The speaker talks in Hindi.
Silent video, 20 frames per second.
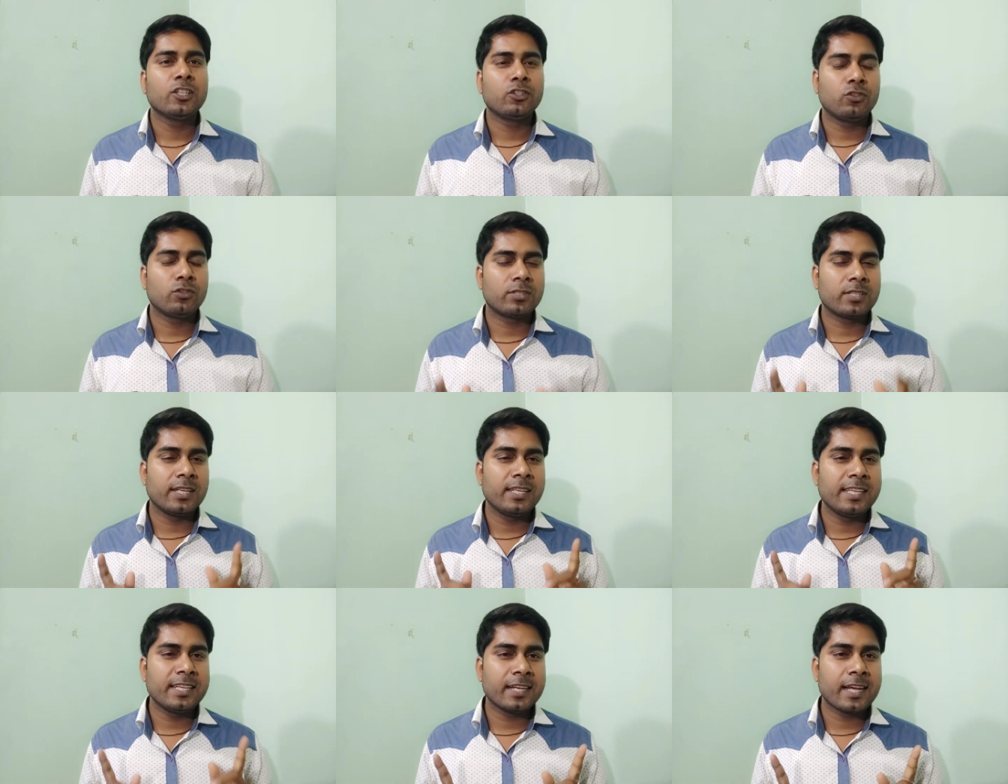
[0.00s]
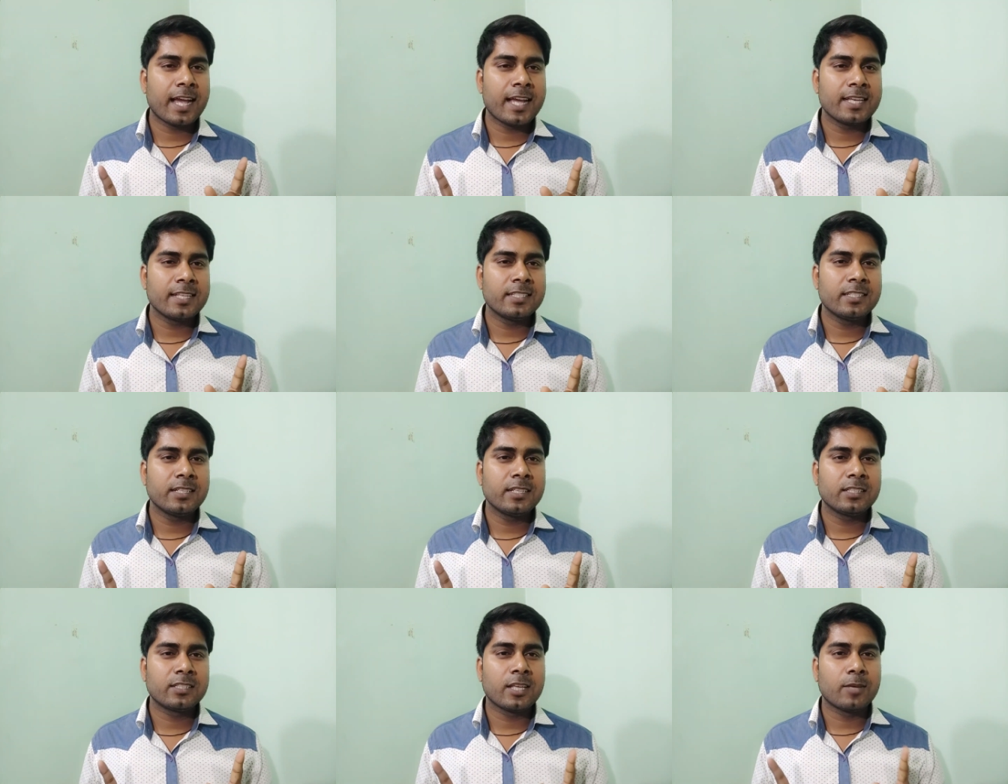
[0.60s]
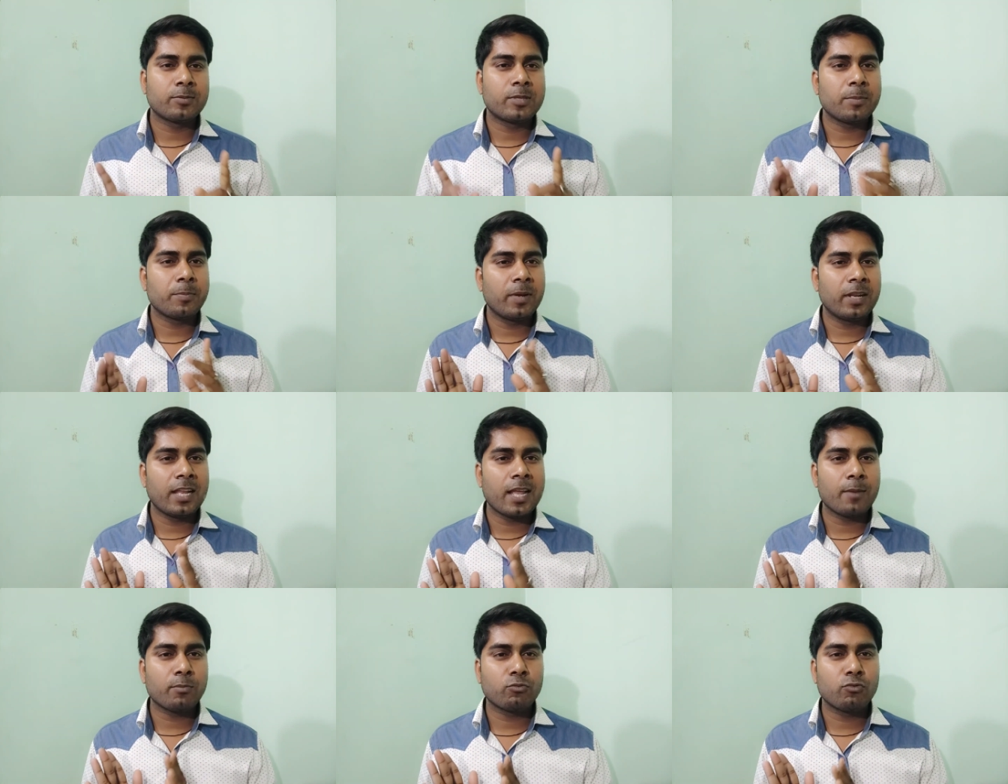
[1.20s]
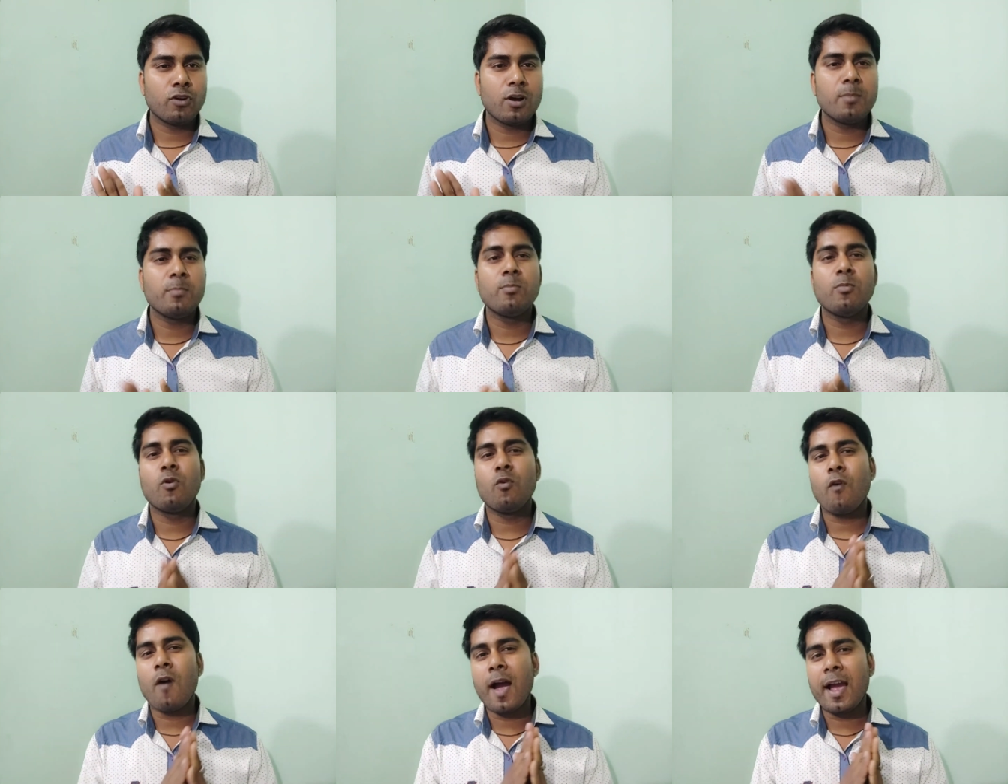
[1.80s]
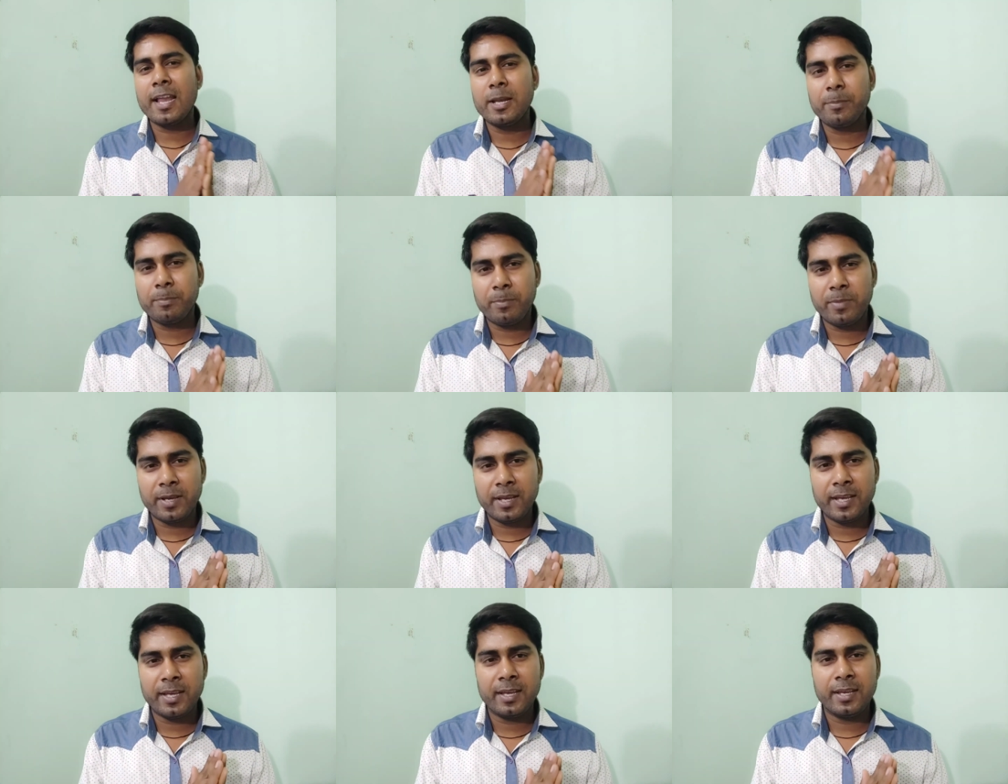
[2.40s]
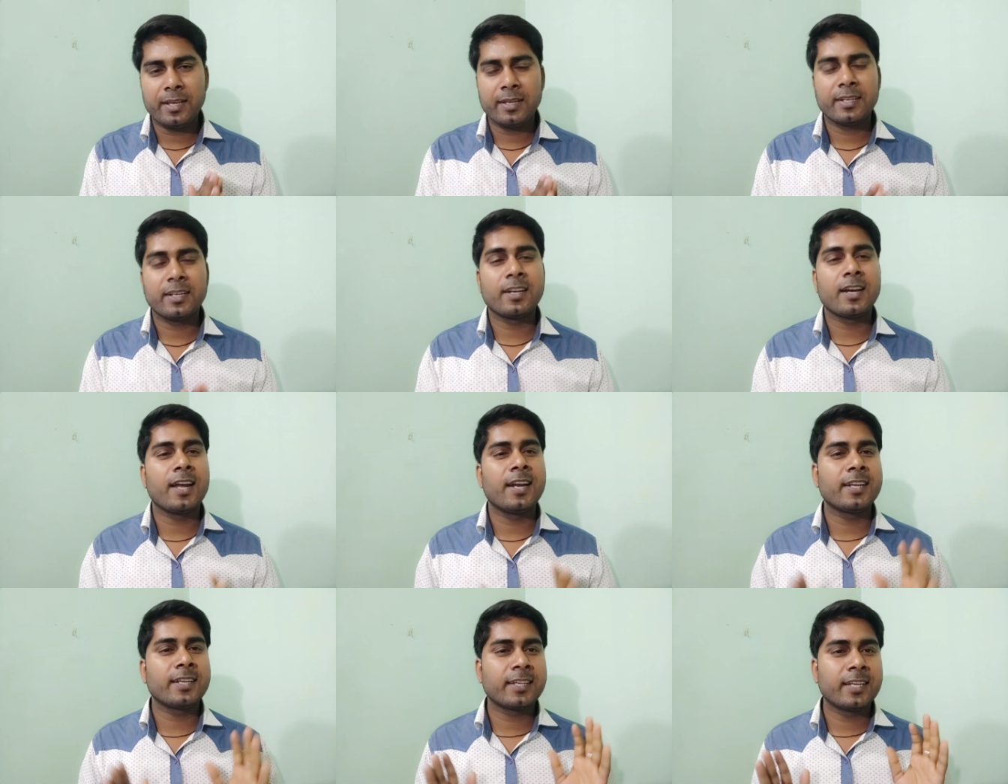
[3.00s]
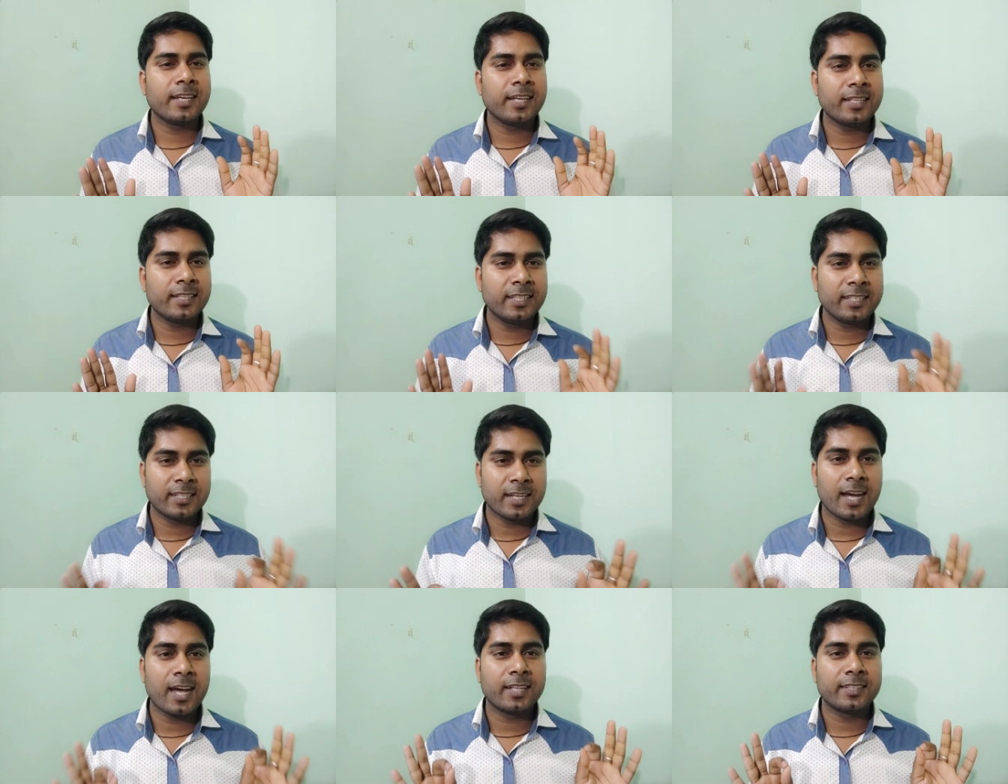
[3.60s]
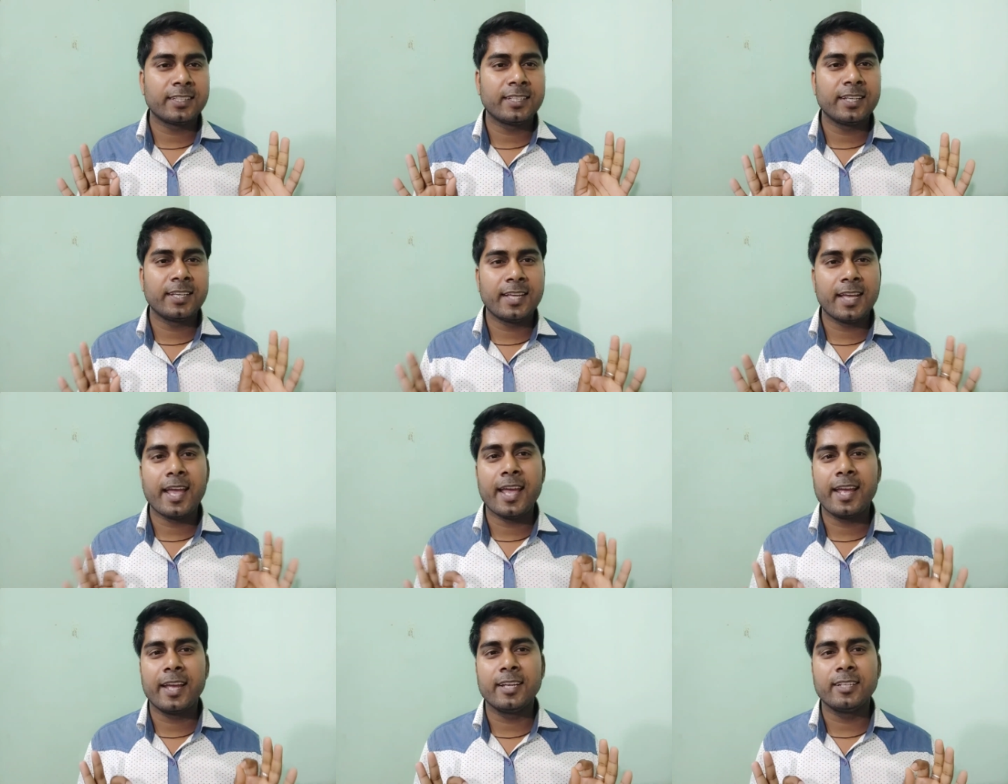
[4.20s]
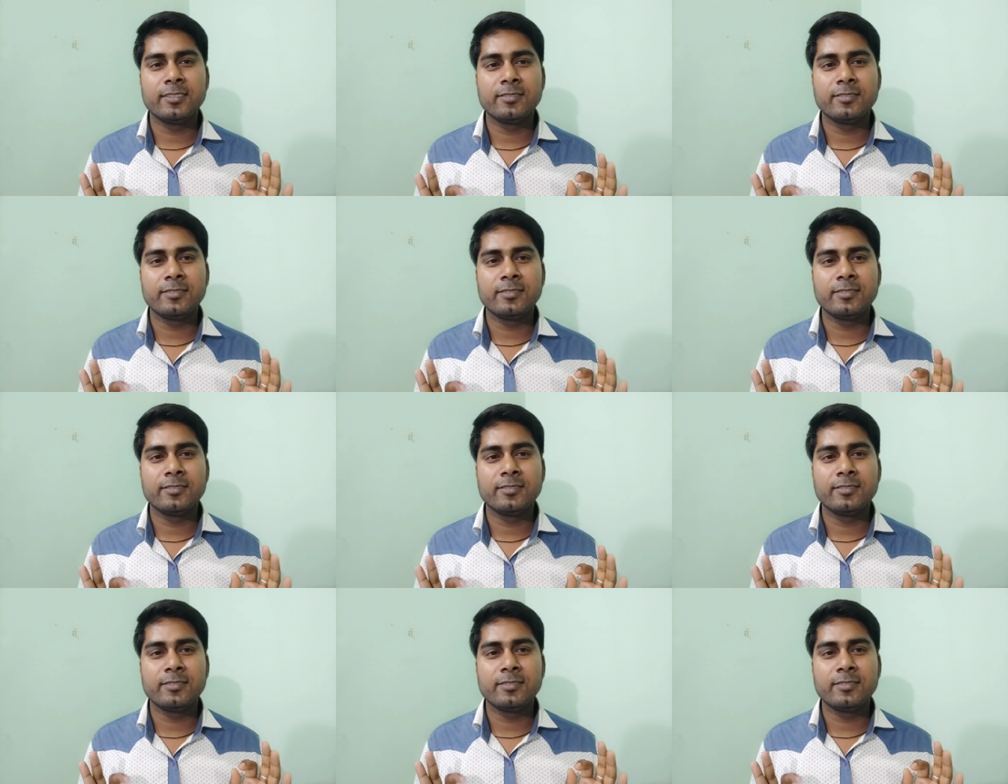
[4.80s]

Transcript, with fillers: तो चलिए गाइज सबसे पहले आपको हम मोबाइल पे करके दिखाते हैं